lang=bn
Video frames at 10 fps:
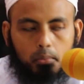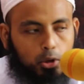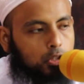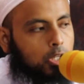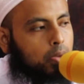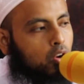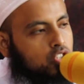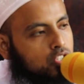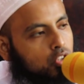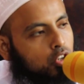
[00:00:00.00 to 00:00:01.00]
প্রত্যেক
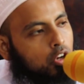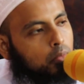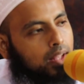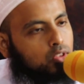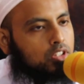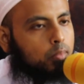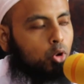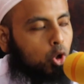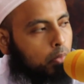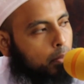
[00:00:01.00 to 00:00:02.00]
মানুষের জন্য
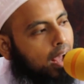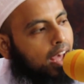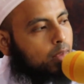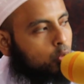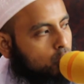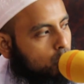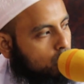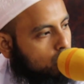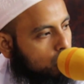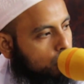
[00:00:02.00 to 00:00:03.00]
বাধ্যতামূলকভাবে আলেম হইতে
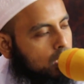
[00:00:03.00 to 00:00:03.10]
হইতো